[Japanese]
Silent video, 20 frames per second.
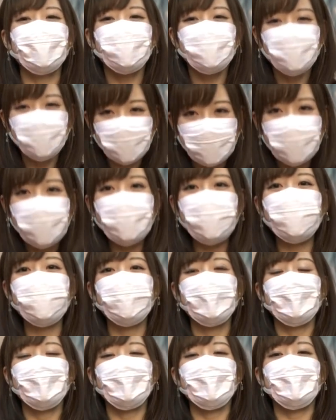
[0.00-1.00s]
なんとか、
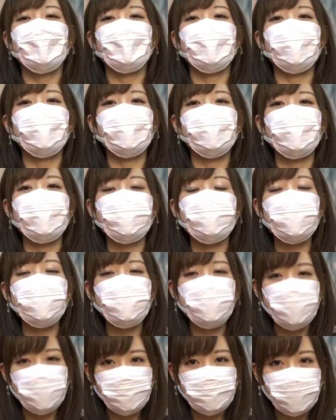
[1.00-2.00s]
えー、
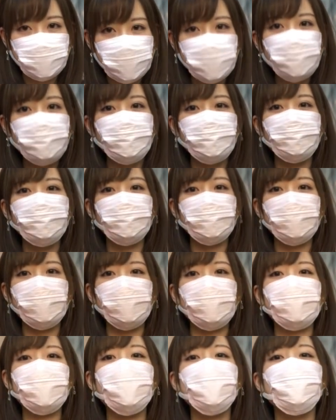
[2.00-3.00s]
最終日に
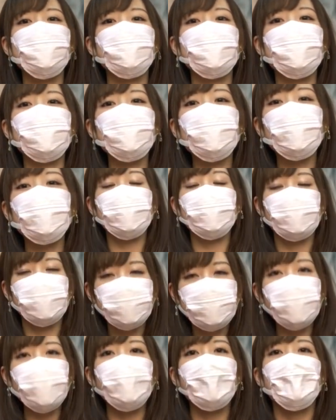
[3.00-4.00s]
的中できがで
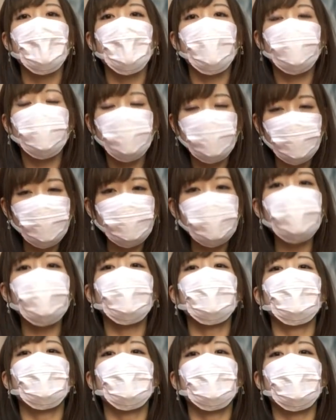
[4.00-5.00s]
きて本当
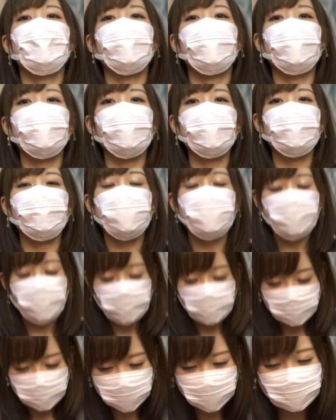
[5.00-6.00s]
に、えー、嬉しく
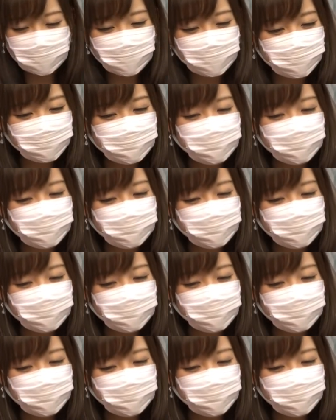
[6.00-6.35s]
思います